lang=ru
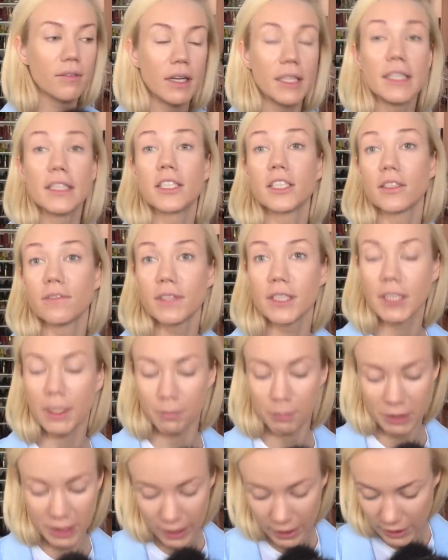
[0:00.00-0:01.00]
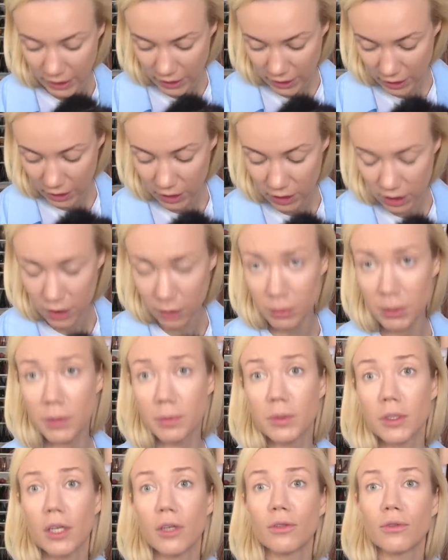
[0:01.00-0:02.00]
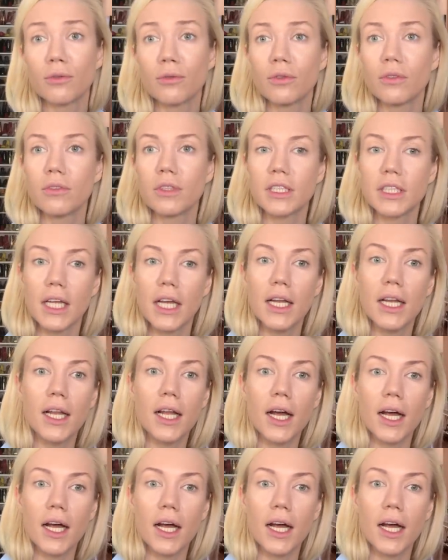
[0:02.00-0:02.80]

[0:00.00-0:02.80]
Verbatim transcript: Они должны всем подходить, они должны быть абсолютно универсальны,